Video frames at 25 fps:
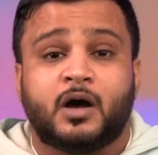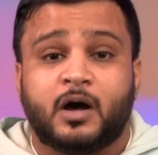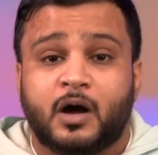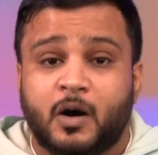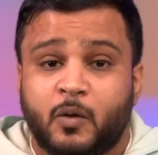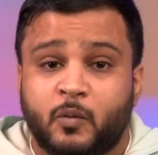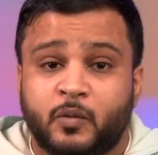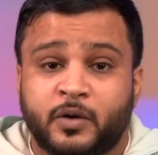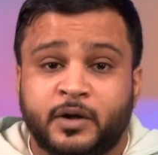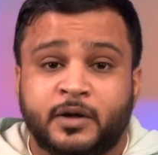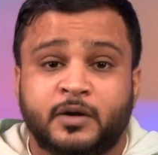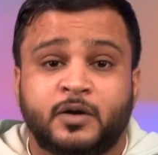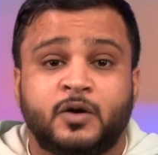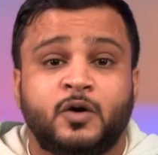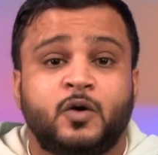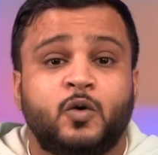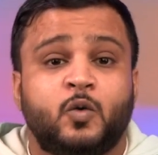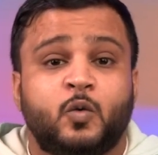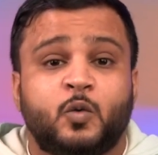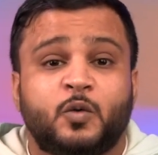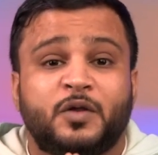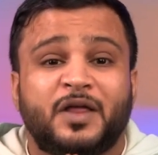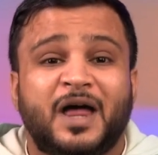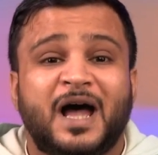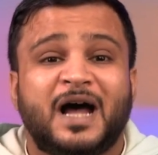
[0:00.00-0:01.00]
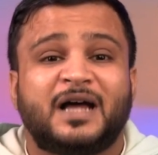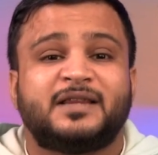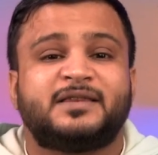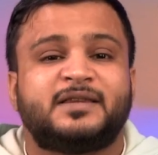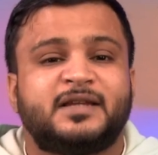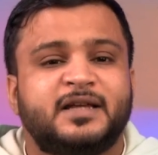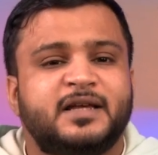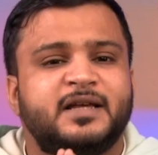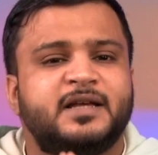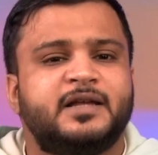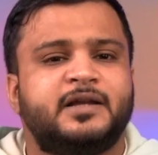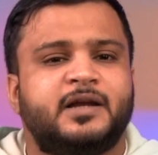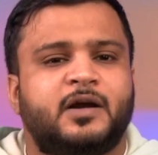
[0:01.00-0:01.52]
قوي
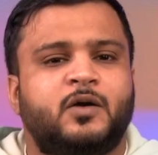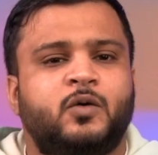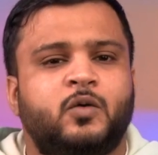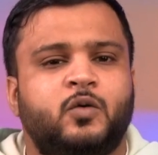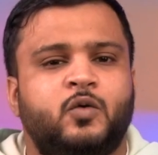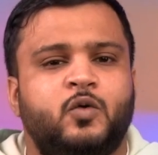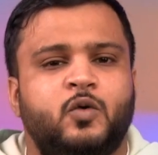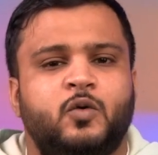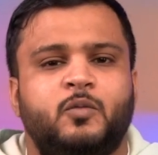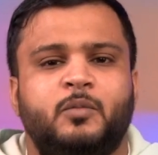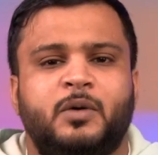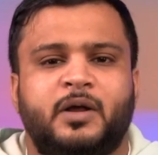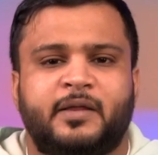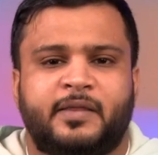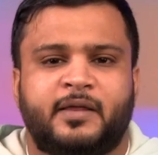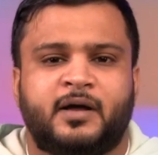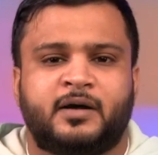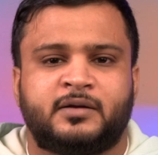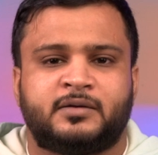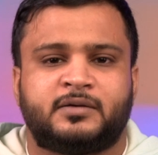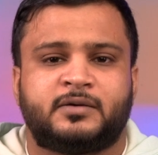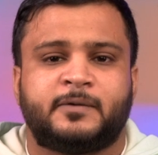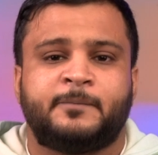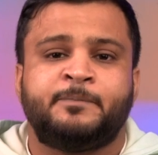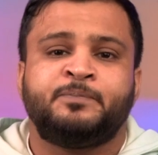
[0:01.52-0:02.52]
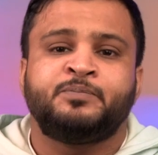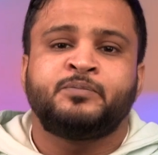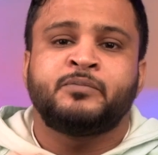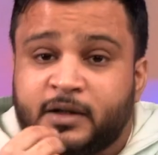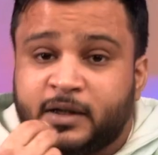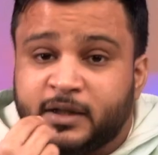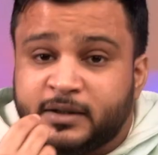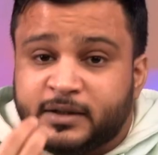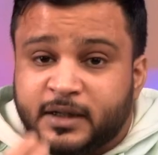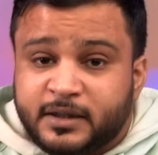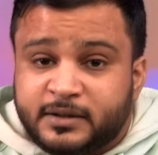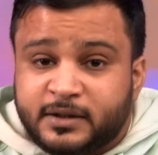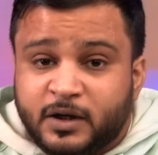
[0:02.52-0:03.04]
وضاغطين الحكومة ضغط
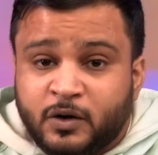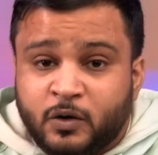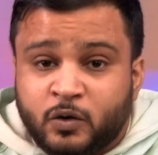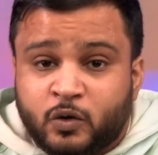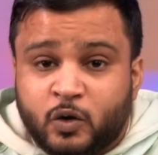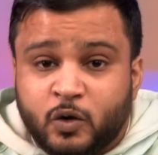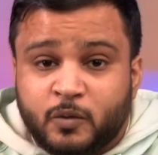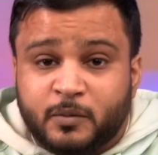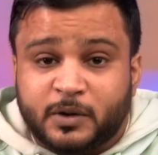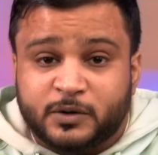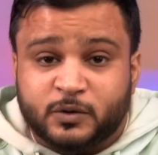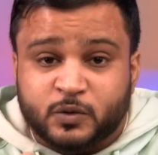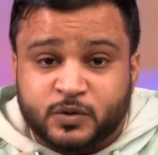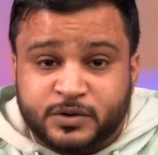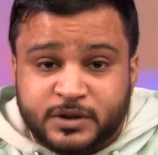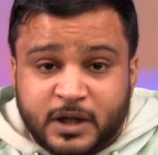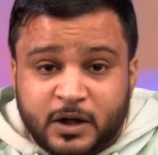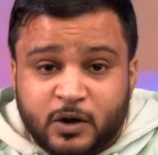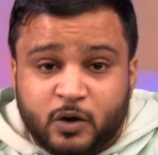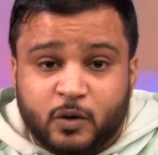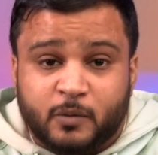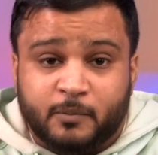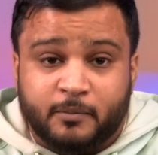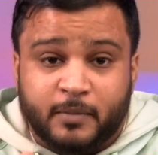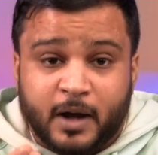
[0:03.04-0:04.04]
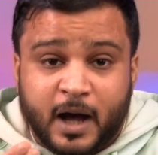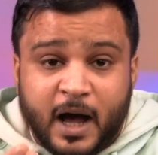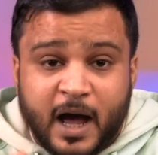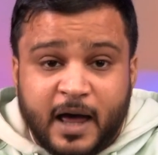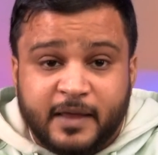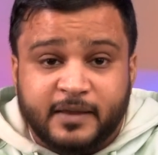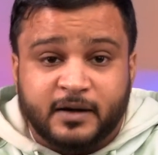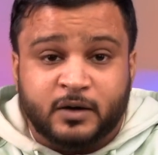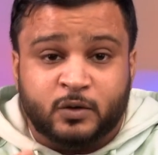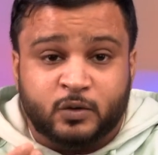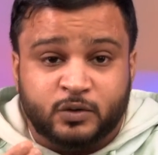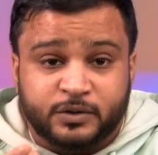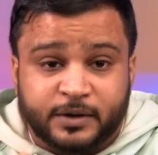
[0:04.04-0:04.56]
قدرت الحكومة توصل لهم
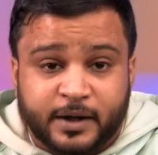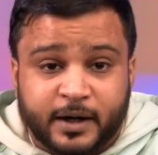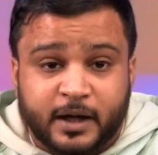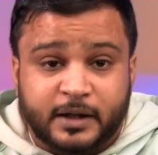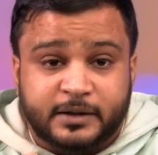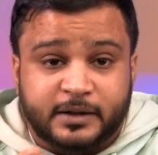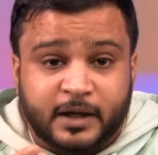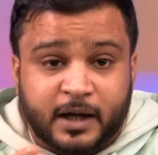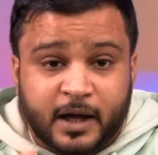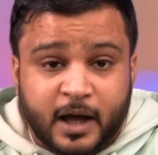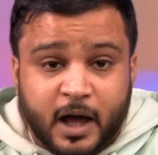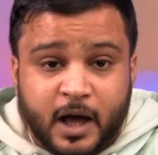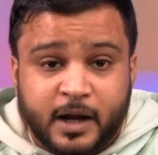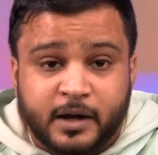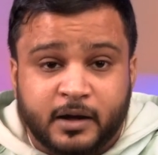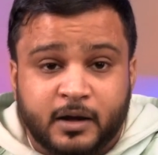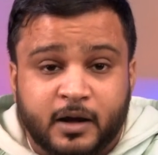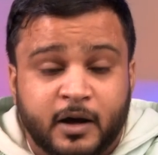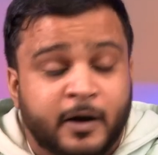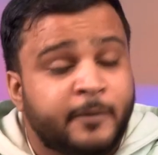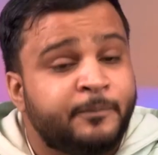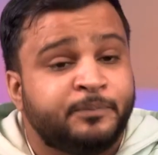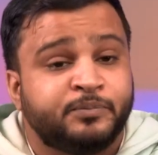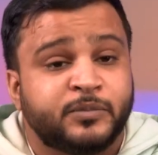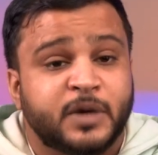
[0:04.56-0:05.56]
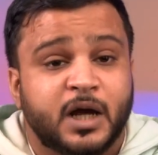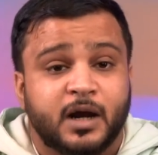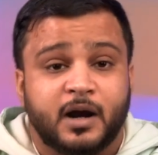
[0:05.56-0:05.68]
بهذه القدرات الخارقة؟